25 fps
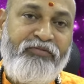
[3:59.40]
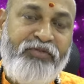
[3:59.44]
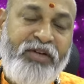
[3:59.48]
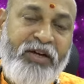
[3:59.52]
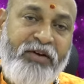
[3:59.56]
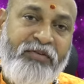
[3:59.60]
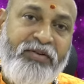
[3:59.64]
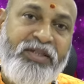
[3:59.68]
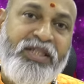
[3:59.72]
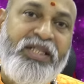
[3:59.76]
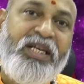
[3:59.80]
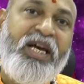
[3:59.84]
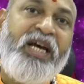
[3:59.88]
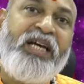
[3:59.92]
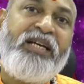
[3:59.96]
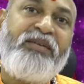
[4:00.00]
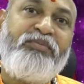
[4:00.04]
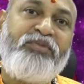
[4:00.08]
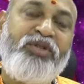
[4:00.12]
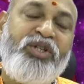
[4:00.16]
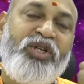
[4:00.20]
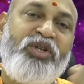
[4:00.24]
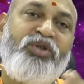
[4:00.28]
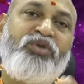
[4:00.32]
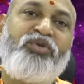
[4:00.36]

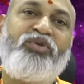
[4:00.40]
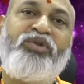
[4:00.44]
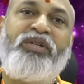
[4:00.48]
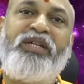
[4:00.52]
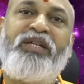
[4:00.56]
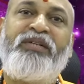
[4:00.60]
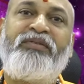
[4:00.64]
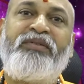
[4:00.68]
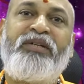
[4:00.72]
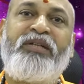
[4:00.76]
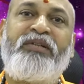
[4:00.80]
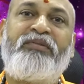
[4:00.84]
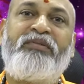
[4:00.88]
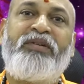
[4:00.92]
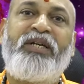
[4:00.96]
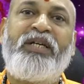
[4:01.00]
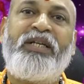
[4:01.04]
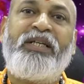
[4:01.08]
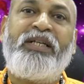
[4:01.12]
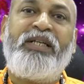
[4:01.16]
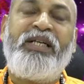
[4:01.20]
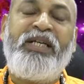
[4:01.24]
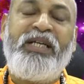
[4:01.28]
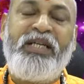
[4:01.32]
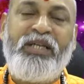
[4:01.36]
వ్యవసాయం చేసుకునేటువంటి
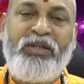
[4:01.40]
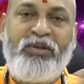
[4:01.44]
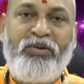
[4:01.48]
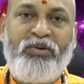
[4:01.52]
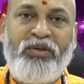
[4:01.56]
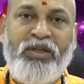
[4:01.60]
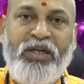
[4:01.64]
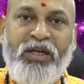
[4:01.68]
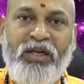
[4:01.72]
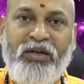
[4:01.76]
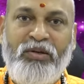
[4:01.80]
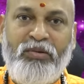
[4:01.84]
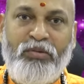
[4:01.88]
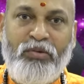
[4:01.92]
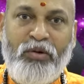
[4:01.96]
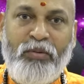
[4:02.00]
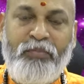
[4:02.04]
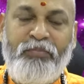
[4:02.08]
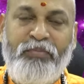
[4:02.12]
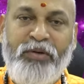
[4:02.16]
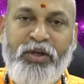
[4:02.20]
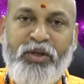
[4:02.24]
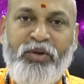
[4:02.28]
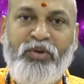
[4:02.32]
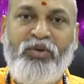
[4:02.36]
వారికి ఇదొక
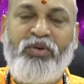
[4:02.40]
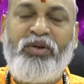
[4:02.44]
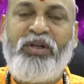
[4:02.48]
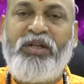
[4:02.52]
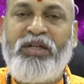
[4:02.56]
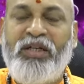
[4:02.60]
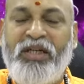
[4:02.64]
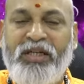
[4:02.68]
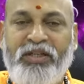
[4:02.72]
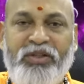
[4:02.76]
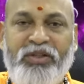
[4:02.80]
గొప్ప యోగంగా